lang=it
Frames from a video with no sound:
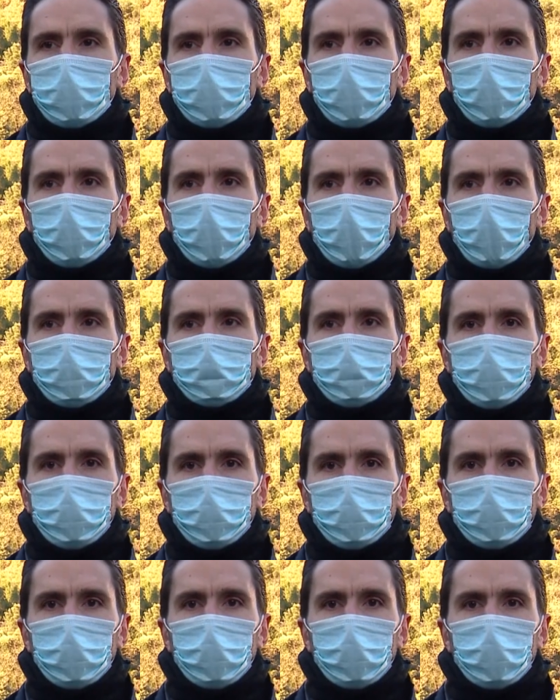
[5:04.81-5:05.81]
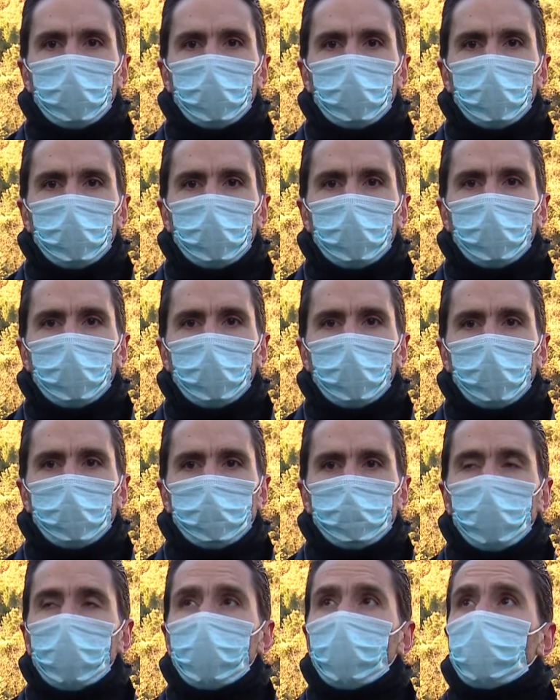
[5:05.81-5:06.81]
è chiaro che gli episodi eh,
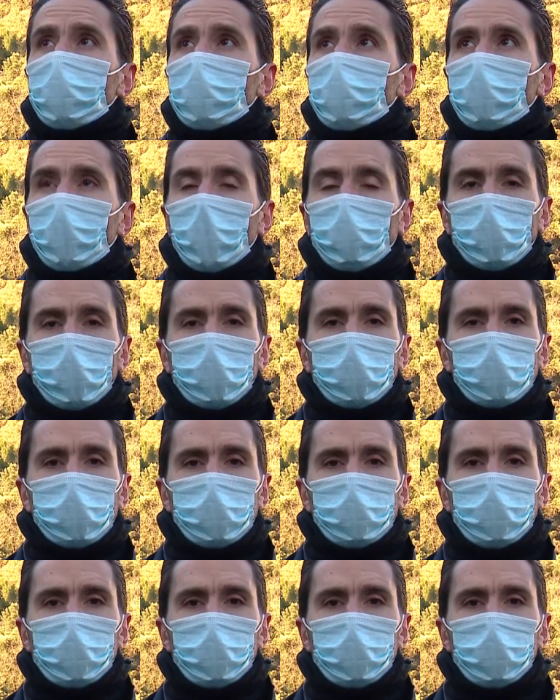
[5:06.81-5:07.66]
hanno deciso la partita,